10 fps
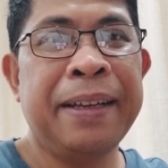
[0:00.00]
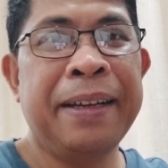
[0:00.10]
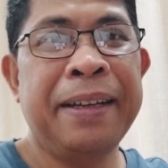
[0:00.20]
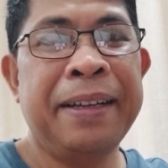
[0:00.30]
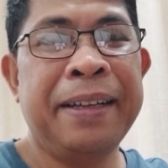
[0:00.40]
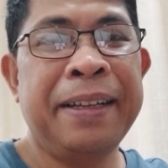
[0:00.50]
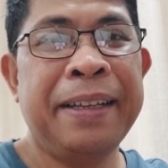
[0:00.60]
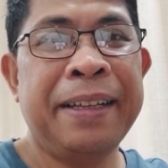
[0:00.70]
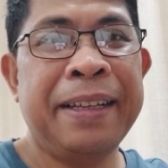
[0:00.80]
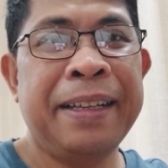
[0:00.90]
Uh,
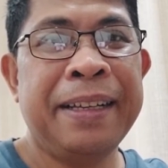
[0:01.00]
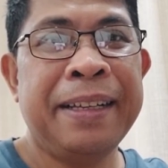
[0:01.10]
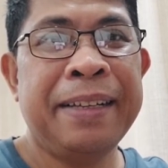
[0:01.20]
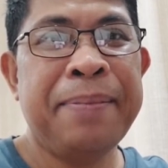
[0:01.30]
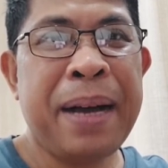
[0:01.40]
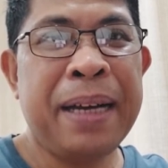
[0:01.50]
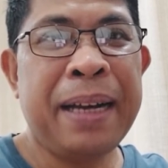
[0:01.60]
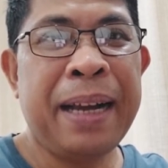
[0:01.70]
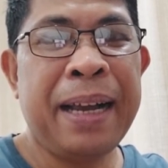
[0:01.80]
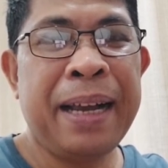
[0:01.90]

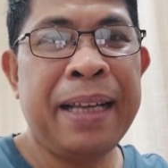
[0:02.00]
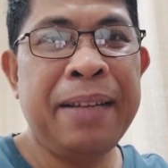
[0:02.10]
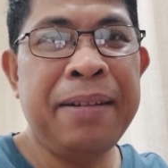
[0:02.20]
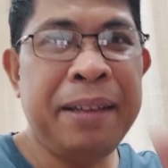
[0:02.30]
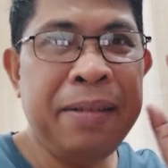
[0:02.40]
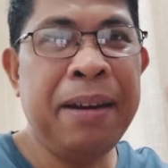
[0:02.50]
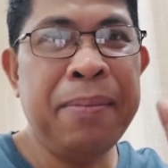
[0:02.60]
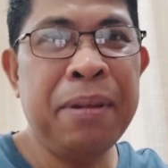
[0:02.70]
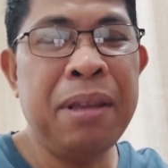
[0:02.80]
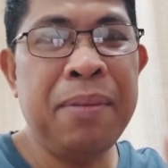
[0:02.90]
para, yun, yun
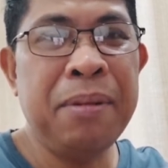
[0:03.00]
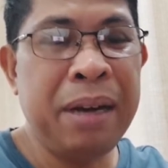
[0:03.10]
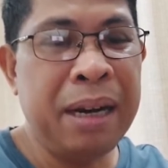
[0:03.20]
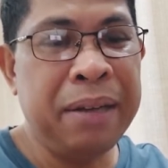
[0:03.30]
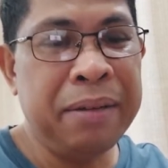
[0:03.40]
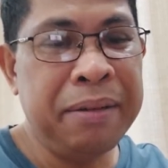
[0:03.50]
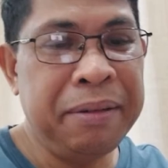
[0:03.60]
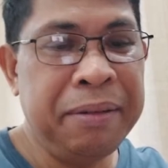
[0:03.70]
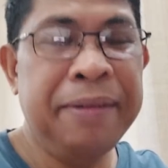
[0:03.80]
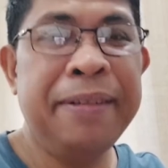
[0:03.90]
ang motibo nila noon.